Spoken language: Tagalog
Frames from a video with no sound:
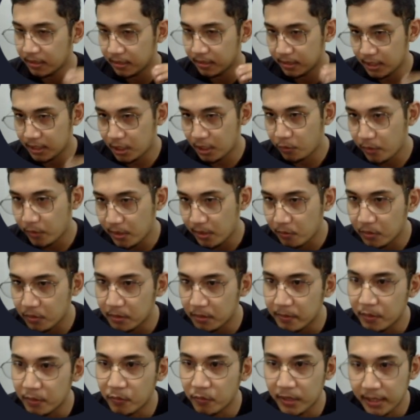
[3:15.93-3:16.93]
Now, we will
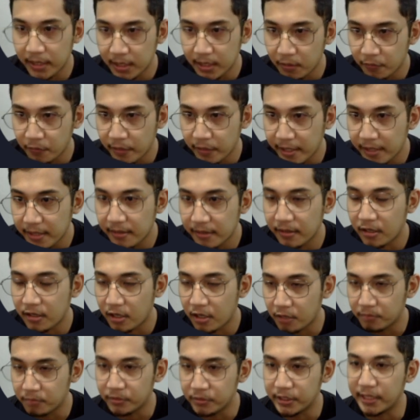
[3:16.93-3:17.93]
be working with
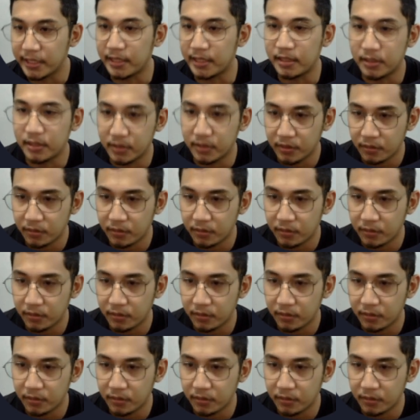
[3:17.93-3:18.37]
objects.